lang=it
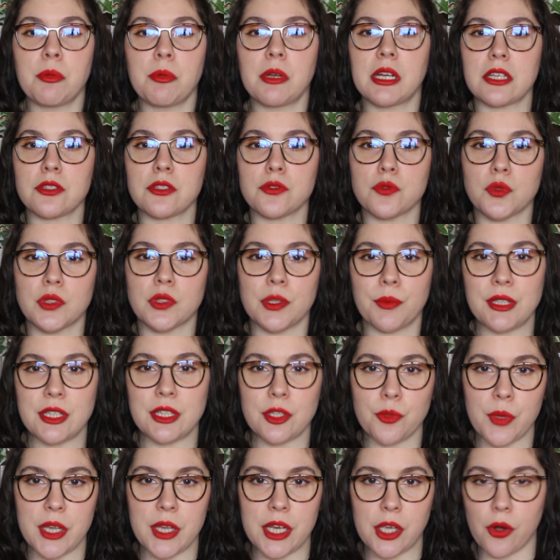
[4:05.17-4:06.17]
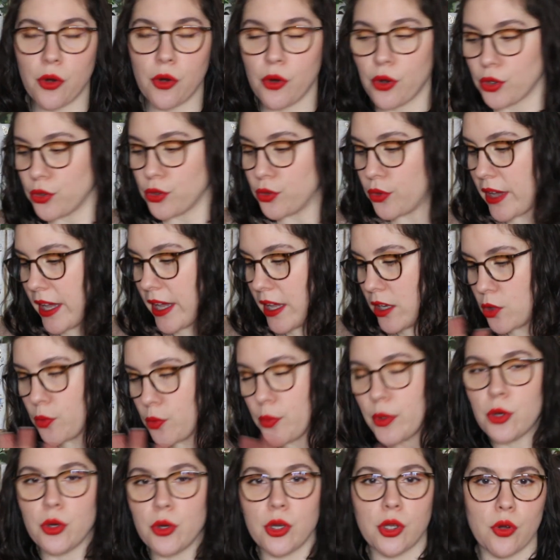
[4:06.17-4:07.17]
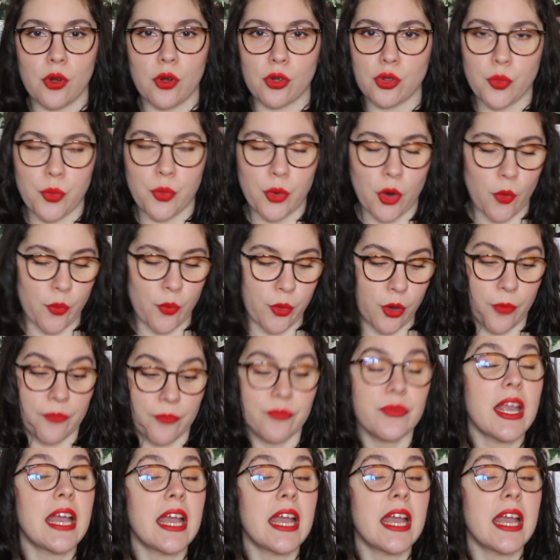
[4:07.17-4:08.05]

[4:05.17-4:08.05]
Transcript: perché assolutamente non mi ricordo, eh, non me lo ricordo proprio.